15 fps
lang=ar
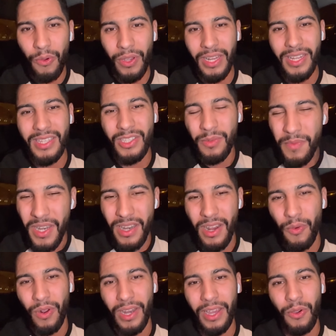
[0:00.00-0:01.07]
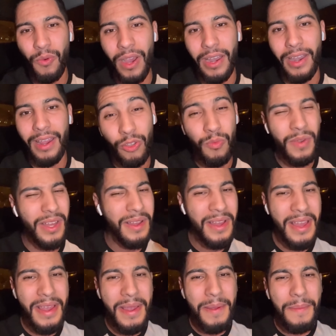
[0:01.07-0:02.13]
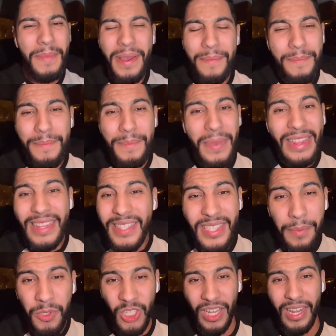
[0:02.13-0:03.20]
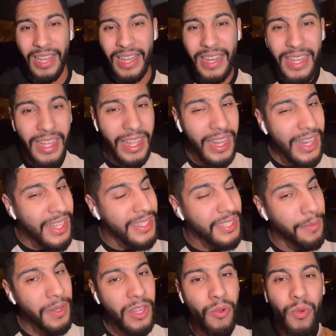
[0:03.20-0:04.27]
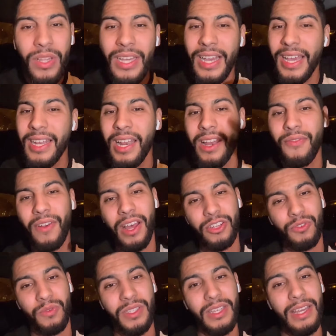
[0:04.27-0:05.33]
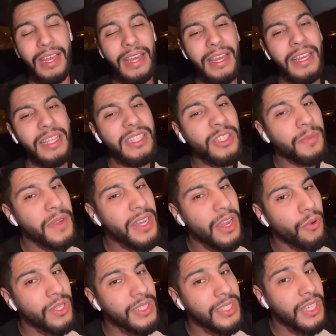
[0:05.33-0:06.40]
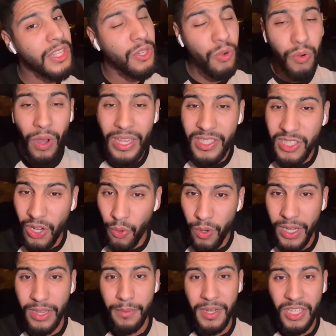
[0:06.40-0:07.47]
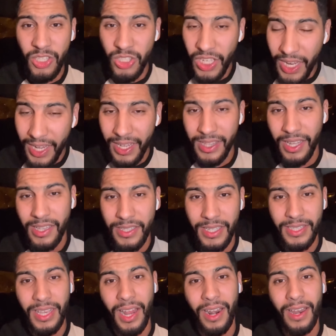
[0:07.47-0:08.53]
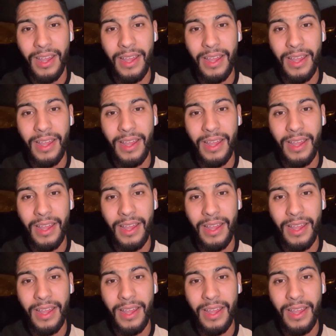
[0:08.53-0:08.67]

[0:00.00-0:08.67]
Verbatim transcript: يعني نتمناو الاخوان ما, ما تنصبش عليه يعني اللي نصب عليه هو داك خينا اللي في لاجونس نتمنى هاد السيد يكون واحد التعويض من هاد الشركه ديال الاتصال